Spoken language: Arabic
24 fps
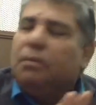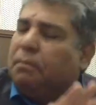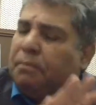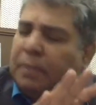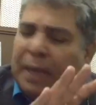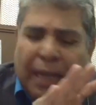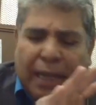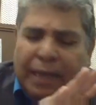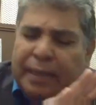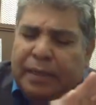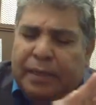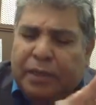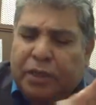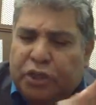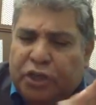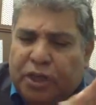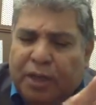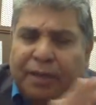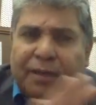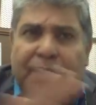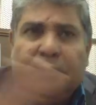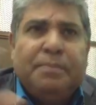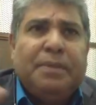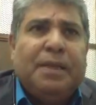بأي
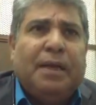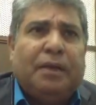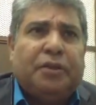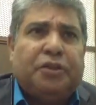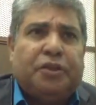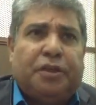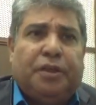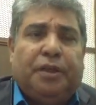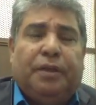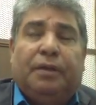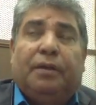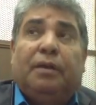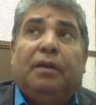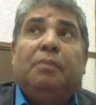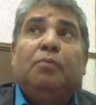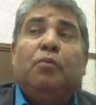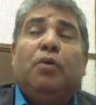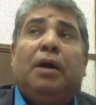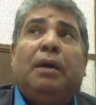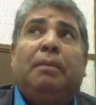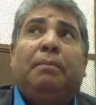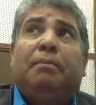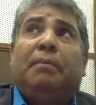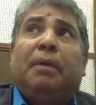شكل من الأشكال
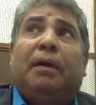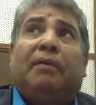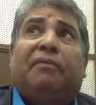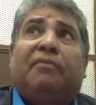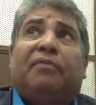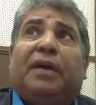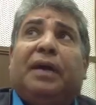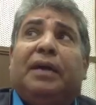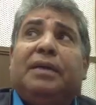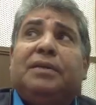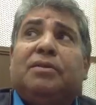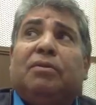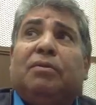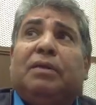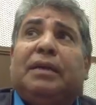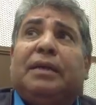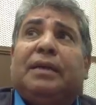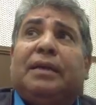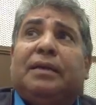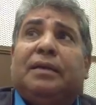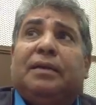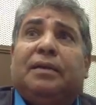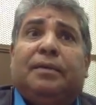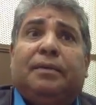المهم فعايز أقول
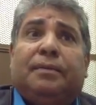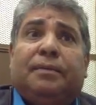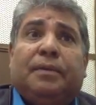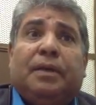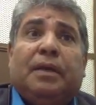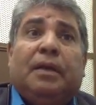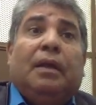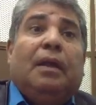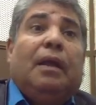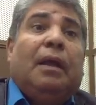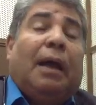ناس جميلة